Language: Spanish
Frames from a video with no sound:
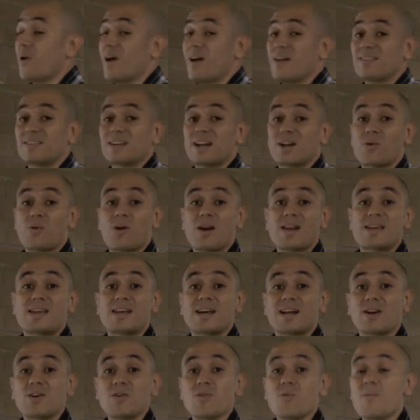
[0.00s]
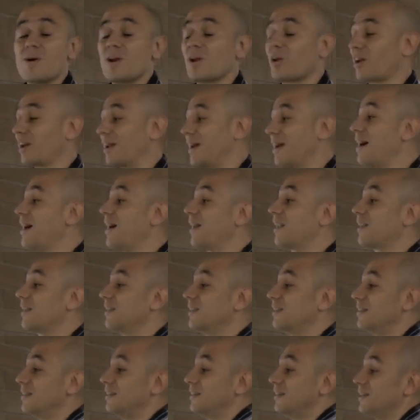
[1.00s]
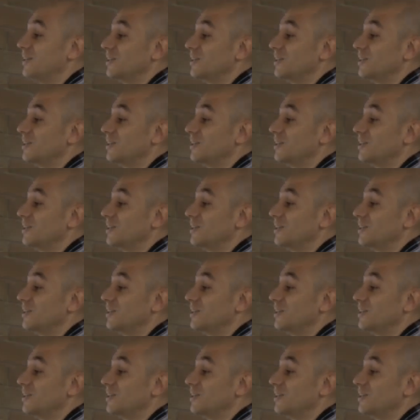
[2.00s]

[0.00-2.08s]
Puede entrar cualquier número real.